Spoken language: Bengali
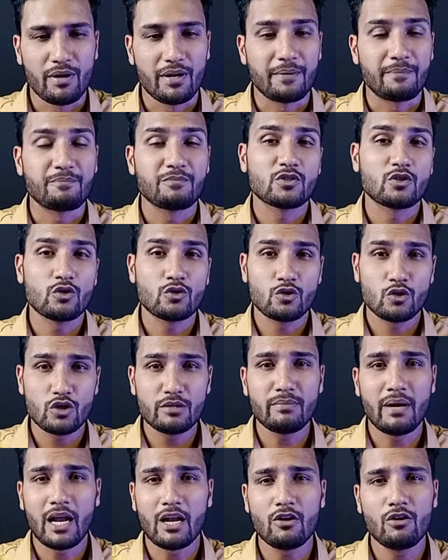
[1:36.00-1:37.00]
বলবেন সো
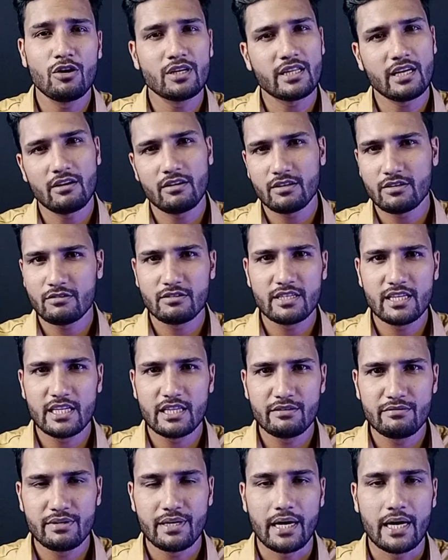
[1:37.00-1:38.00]
যদি ভালো হয় তাহলে তো
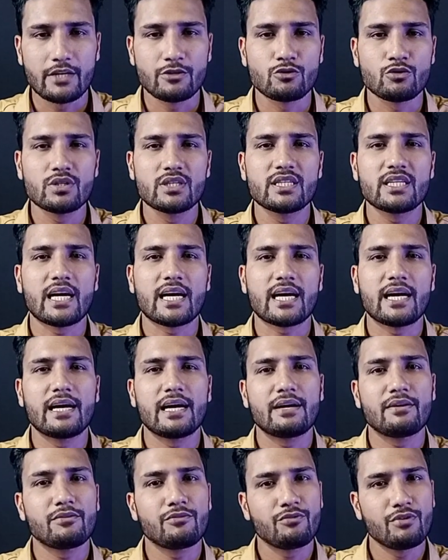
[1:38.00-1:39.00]
দিয়ে দিবে আর যদি
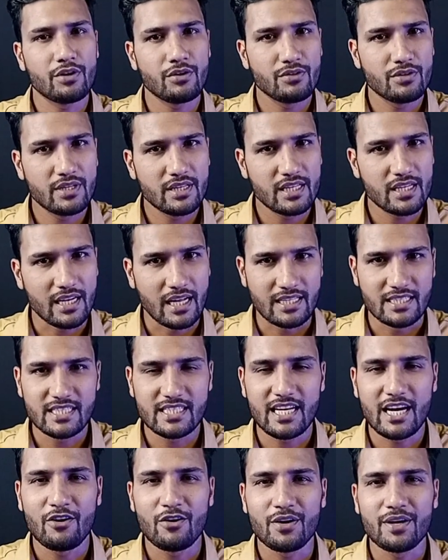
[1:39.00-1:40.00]
টাকা ফেরত দিতে
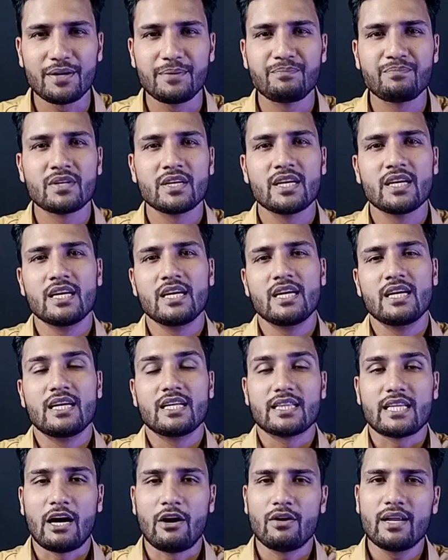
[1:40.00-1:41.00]
রাজি না হয়
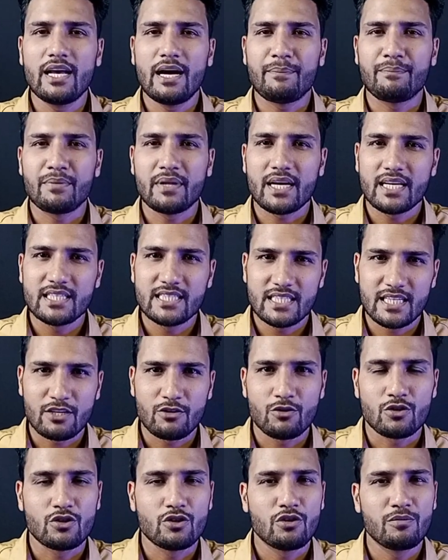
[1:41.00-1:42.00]
তাহলে আপনাকে
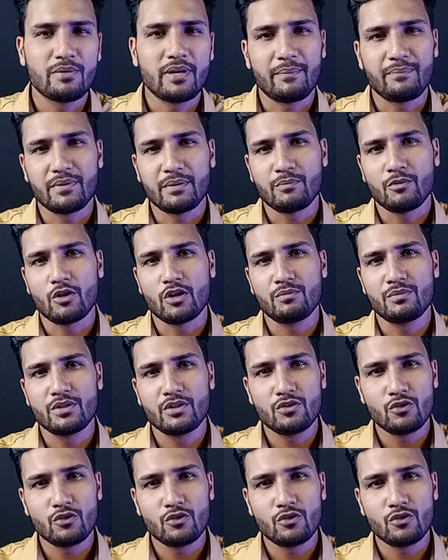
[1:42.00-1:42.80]
যেটা করতে হবে আপনি পল্লী